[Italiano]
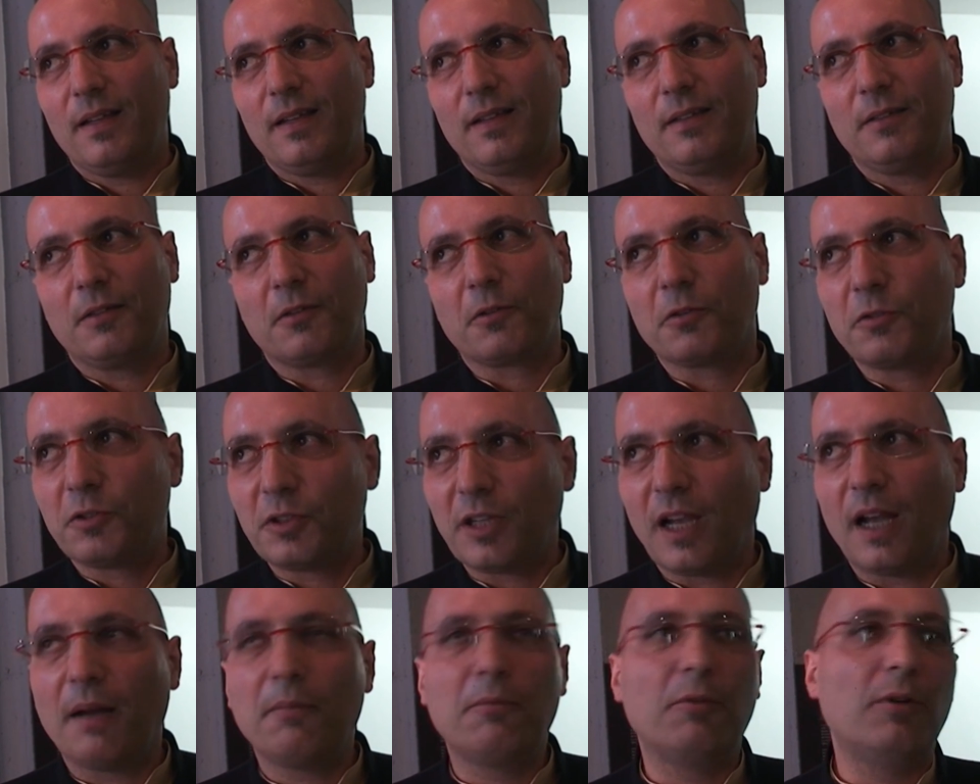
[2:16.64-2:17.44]
non
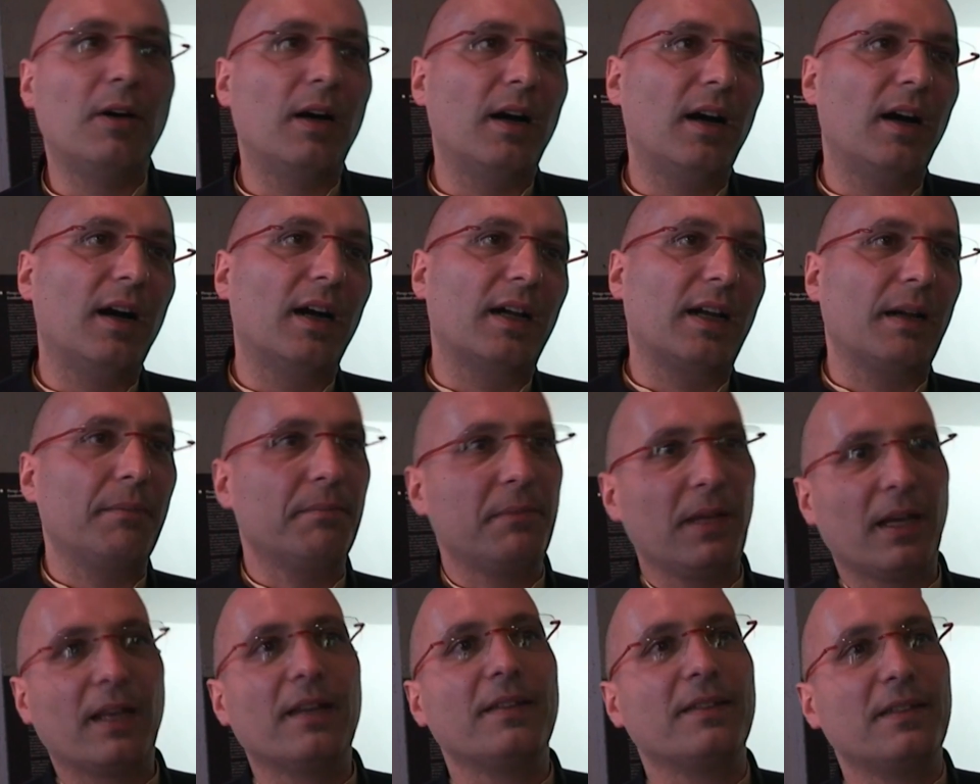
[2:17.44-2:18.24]
riusciamo a
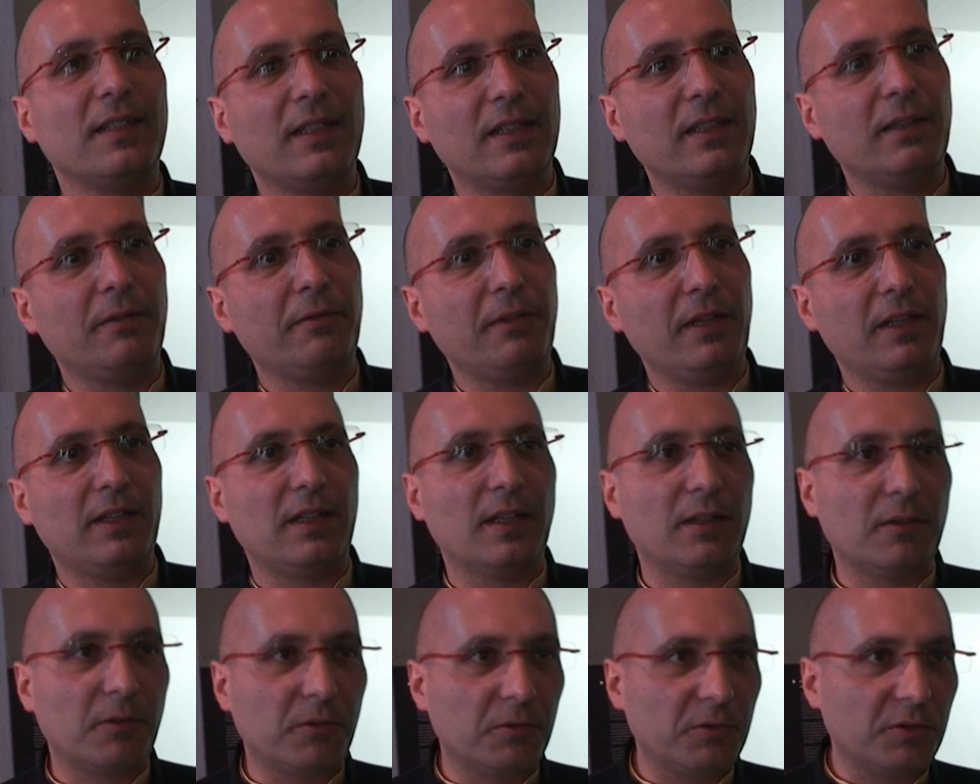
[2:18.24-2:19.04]
cambiare stile di
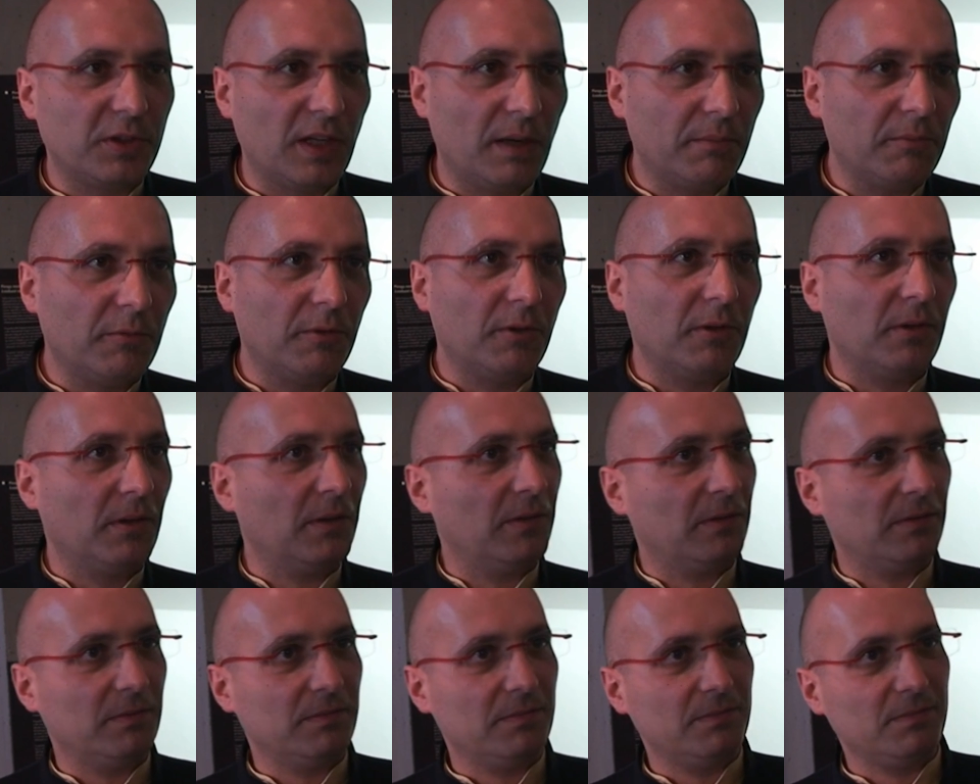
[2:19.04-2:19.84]
vita, non
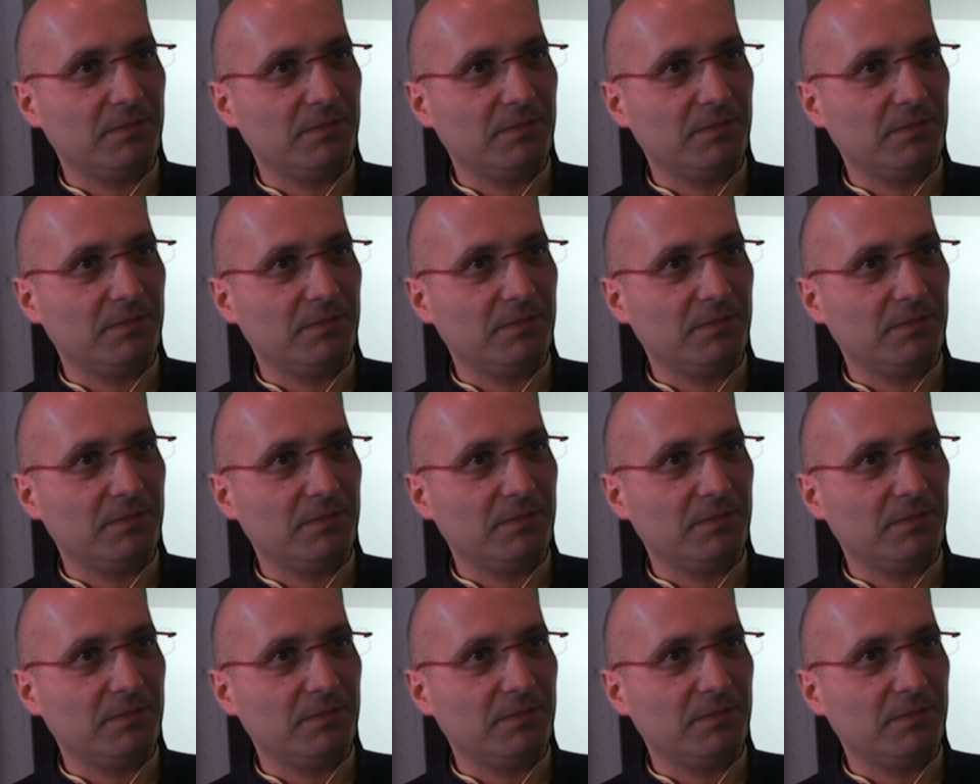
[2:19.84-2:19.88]
riusciamo